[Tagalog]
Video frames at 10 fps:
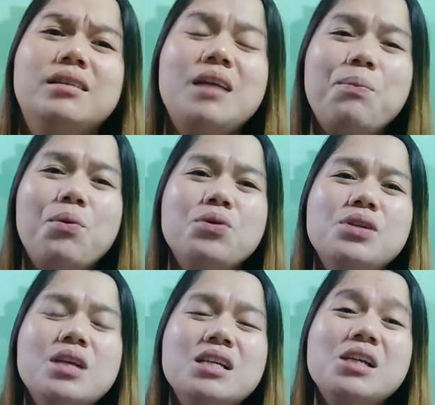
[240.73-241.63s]

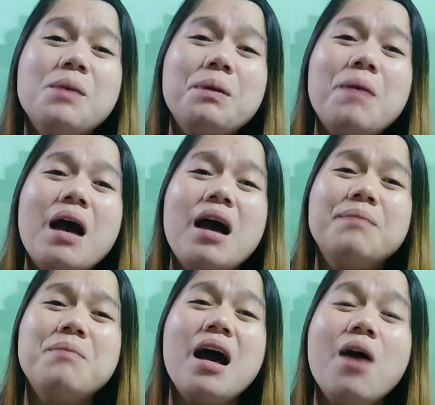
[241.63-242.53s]
Tapos, syempre, ma
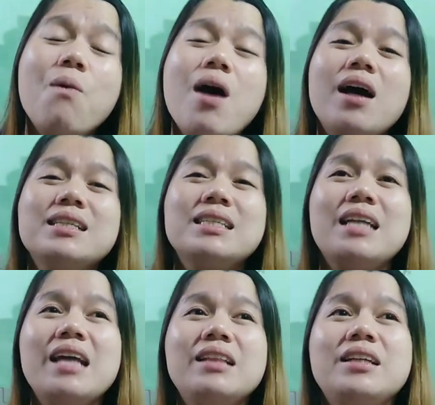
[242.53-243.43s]
maawa ka sa
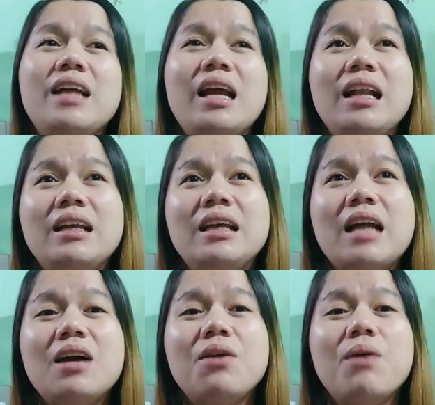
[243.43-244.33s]
rider dahil
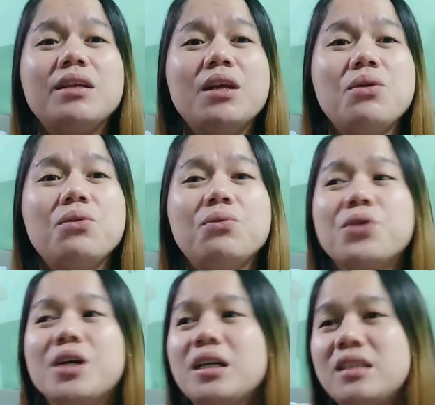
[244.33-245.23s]
ginagawa niya yung
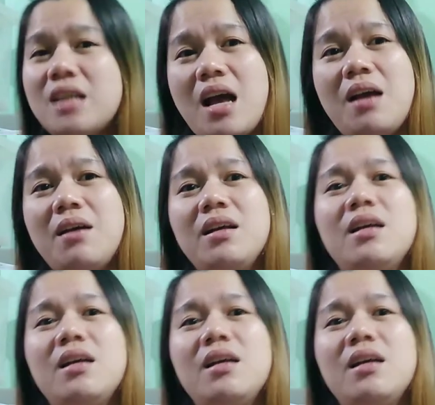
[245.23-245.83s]
work niya.